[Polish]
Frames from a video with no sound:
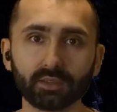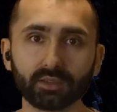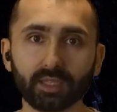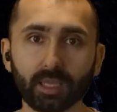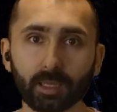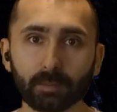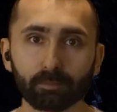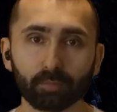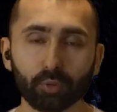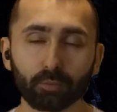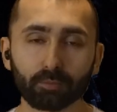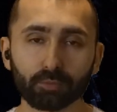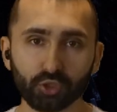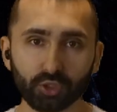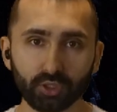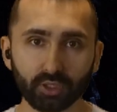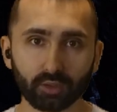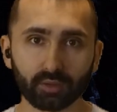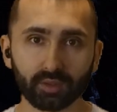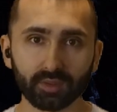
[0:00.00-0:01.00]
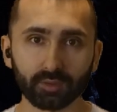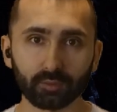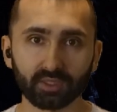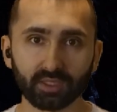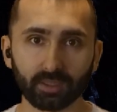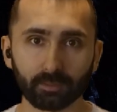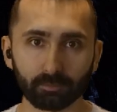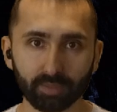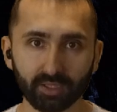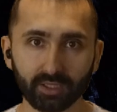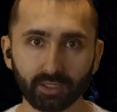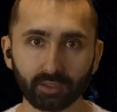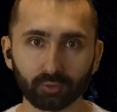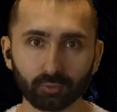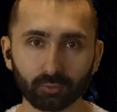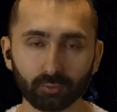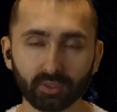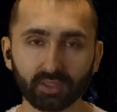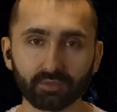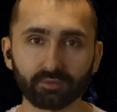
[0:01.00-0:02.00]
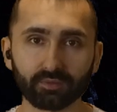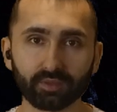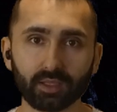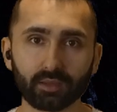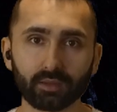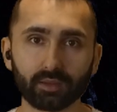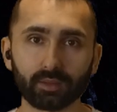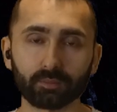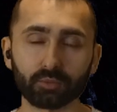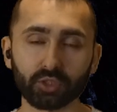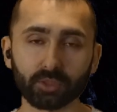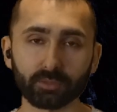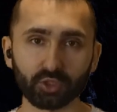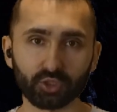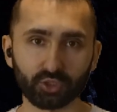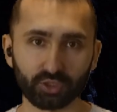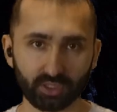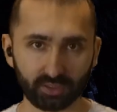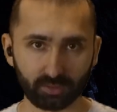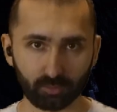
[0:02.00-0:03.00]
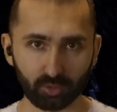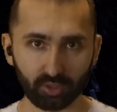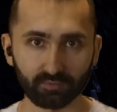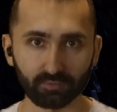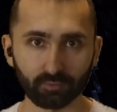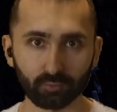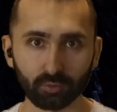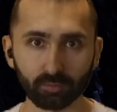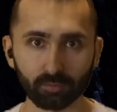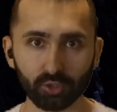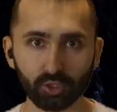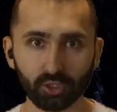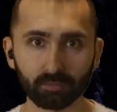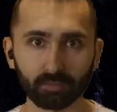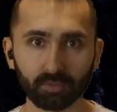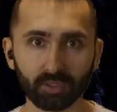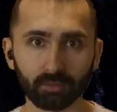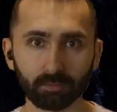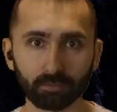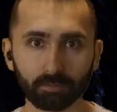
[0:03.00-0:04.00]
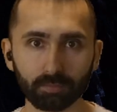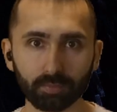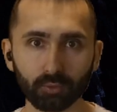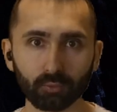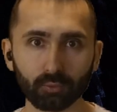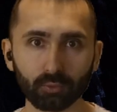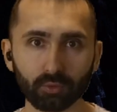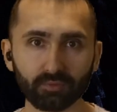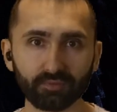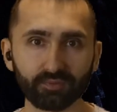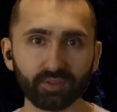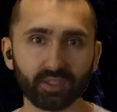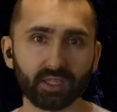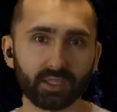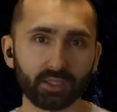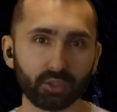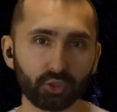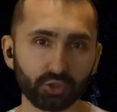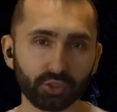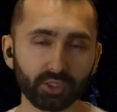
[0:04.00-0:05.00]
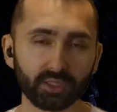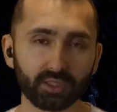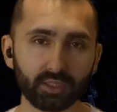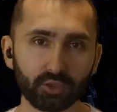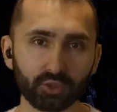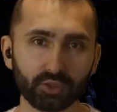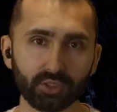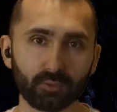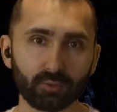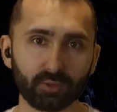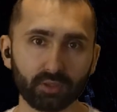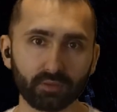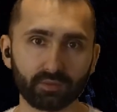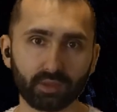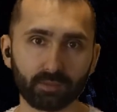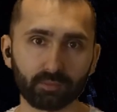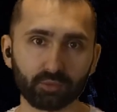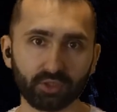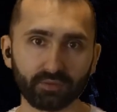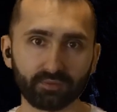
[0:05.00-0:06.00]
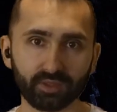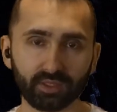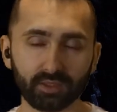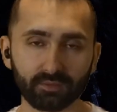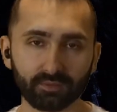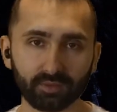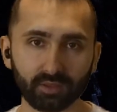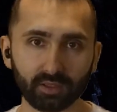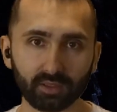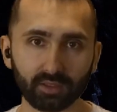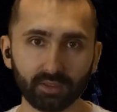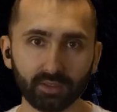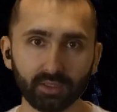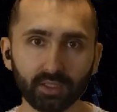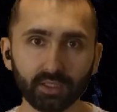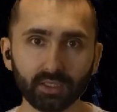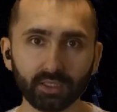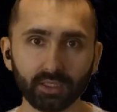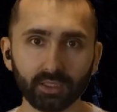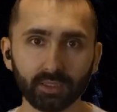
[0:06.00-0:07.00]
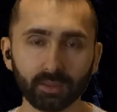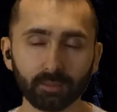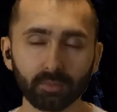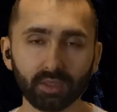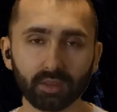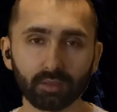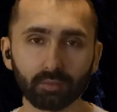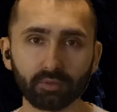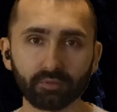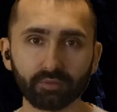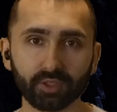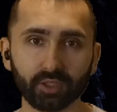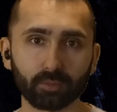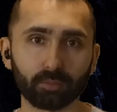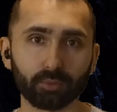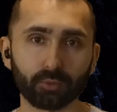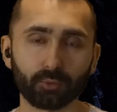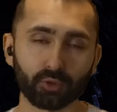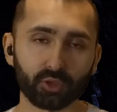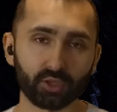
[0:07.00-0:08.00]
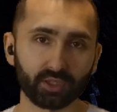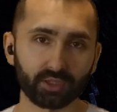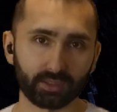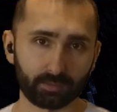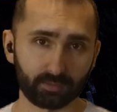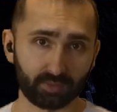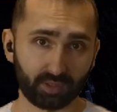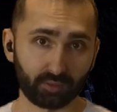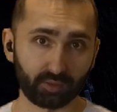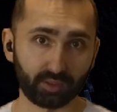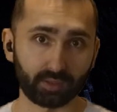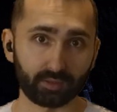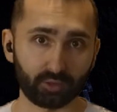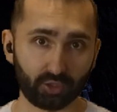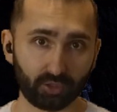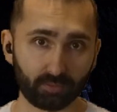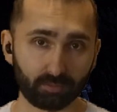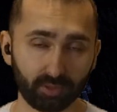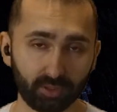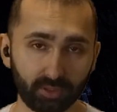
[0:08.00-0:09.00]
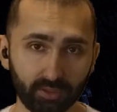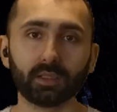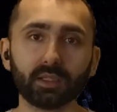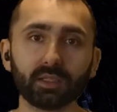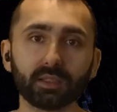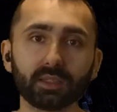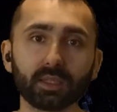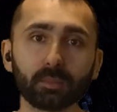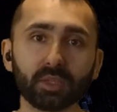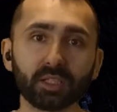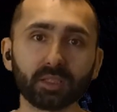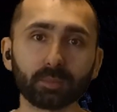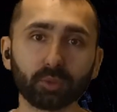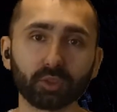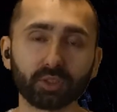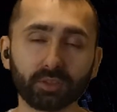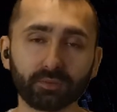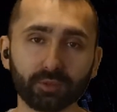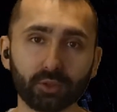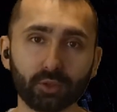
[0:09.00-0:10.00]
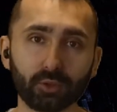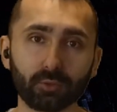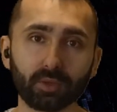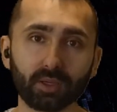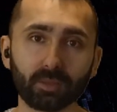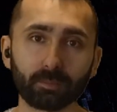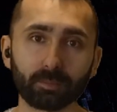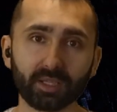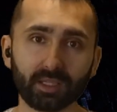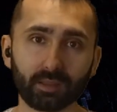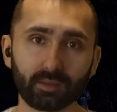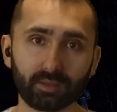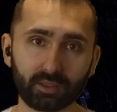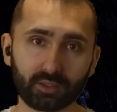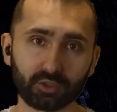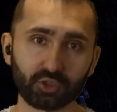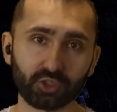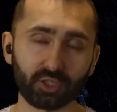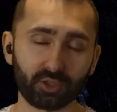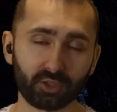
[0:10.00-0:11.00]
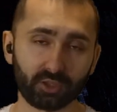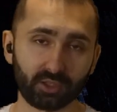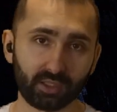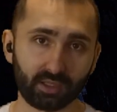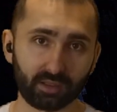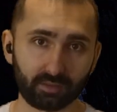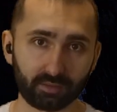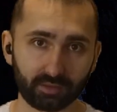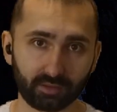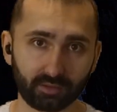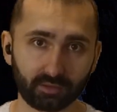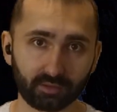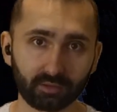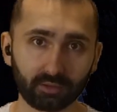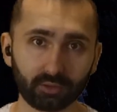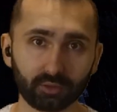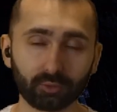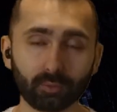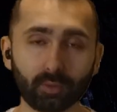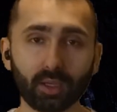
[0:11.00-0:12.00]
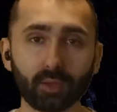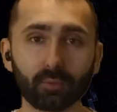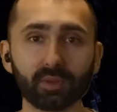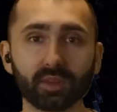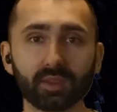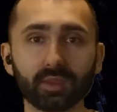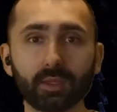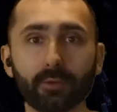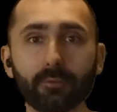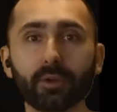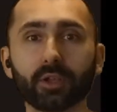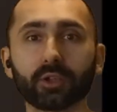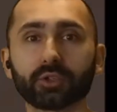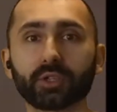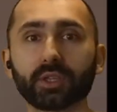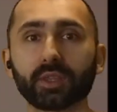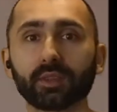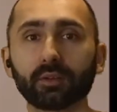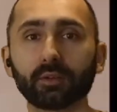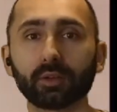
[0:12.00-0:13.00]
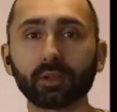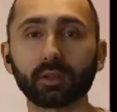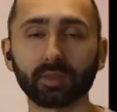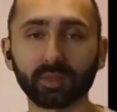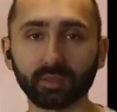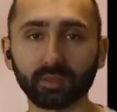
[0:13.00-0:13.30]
tempo przyrostu temperatury wraz z przemieszczaniem się w głąb Ziemi było większe niż naukowcy przewidywali. Innymi słowy, robiło się tam coraz cieplej. Temat podchwyciła prasa chrześcijańska, która uznała, że skoro